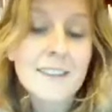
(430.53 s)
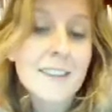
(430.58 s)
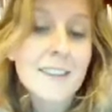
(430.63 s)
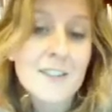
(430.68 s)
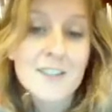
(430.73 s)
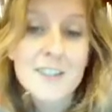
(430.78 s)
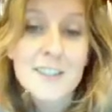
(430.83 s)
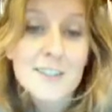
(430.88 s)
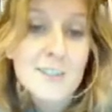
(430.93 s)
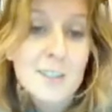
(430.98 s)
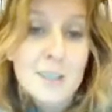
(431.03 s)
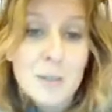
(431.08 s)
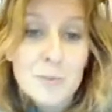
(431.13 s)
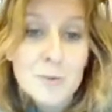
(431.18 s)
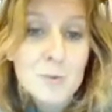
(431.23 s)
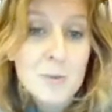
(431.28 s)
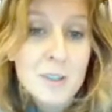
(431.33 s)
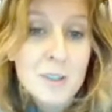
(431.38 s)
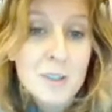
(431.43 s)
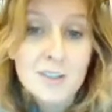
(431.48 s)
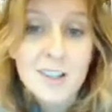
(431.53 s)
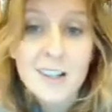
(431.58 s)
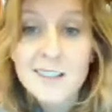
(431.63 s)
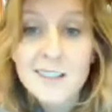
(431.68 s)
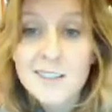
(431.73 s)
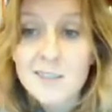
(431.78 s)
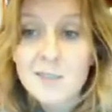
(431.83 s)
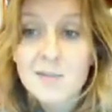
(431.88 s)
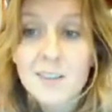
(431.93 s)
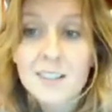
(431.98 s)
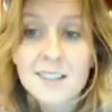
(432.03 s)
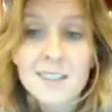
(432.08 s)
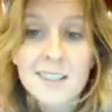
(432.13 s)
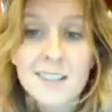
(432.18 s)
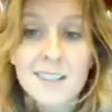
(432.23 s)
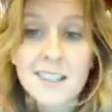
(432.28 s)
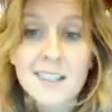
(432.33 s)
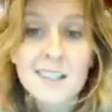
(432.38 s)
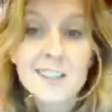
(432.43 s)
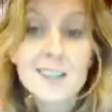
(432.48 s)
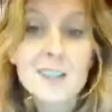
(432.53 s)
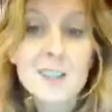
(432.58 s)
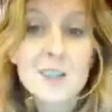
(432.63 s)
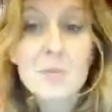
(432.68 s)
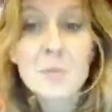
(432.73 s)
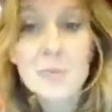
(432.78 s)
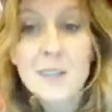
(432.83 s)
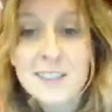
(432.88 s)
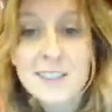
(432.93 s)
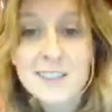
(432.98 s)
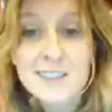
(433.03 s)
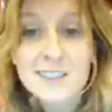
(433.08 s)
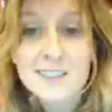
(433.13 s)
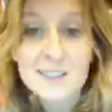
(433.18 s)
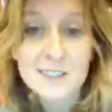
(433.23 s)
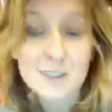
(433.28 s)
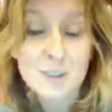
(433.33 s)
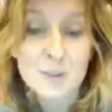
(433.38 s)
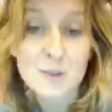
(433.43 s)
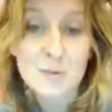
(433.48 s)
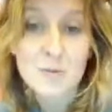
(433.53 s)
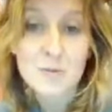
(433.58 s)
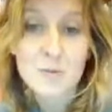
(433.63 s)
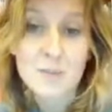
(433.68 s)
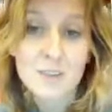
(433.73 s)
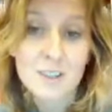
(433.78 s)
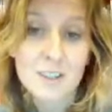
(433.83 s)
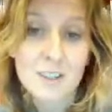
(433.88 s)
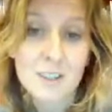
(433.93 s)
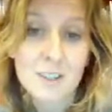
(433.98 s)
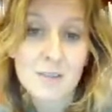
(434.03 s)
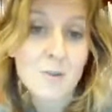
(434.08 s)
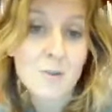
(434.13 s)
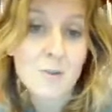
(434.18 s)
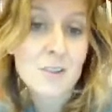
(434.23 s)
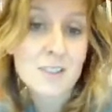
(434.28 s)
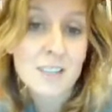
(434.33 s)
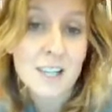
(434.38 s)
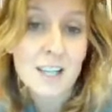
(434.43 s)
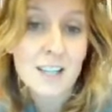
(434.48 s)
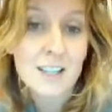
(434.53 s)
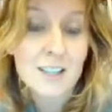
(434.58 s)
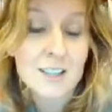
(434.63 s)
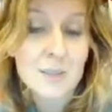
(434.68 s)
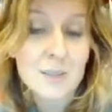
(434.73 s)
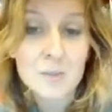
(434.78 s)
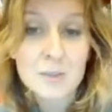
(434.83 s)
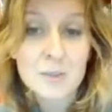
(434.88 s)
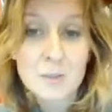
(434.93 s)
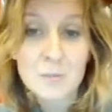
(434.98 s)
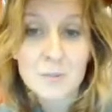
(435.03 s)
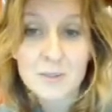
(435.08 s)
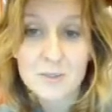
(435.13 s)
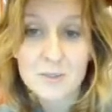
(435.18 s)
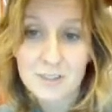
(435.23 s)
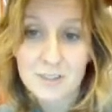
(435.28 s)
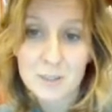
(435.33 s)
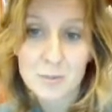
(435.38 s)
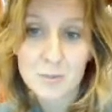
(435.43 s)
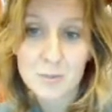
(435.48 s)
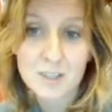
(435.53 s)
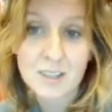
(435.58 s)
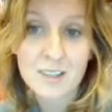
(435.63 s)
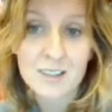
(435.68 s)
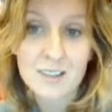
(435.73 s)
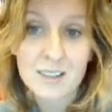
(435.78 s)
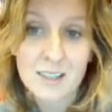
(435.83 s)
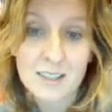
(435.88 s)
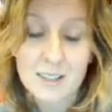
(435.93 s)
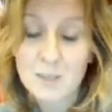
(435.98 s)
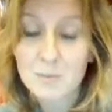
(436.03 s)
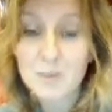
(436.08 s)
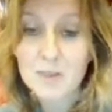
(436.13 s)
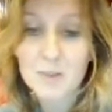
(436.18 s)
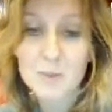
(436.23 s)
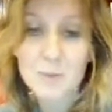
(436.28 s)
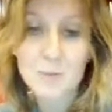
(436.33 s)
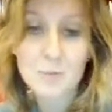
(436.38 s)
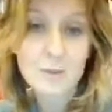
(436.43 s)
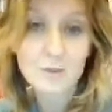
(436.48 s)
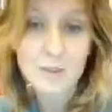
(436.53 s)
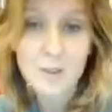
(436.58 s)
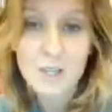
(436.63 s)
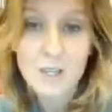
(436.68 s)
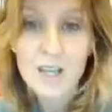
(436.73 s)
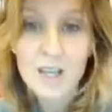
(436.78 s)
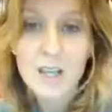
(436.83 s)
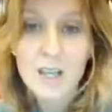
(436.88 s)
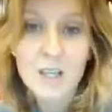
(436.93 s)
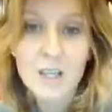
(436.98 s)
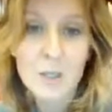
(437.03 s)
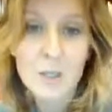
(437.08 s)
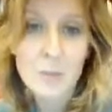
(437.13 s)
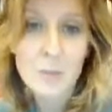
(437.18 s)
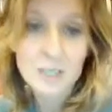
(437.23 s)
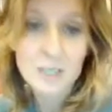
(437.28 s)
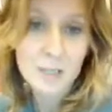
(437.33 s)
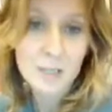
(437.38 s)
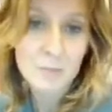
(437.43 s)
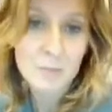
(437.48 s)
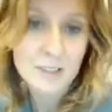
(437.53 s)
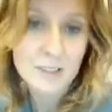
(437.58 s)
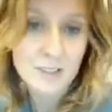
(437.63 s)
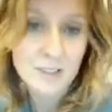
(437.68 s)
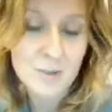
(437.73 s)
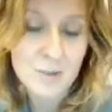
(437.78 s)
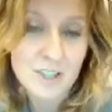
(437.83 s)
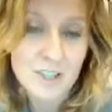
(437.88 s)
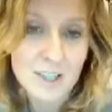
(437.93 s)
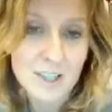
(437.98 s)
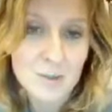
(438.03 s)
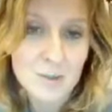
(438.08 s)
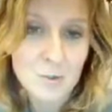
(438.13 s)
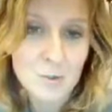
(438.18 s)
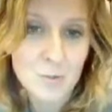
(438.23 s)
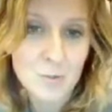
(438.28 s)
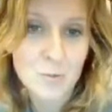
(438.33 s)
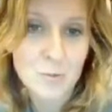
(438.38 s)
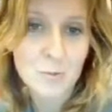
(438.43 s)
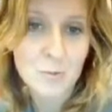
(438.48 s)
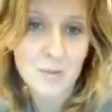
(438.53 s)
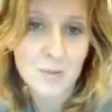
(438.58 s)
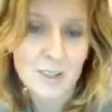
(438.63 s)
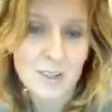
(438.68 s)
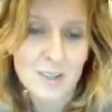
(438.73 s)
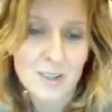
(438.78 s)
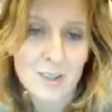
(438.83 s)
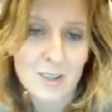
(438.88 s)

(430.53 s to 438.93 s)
ale też często na przykład organizowanie imprez w wioskach, gdzie potem ma zostać przyjęta ziemia, żeby przekabacić mieszkańców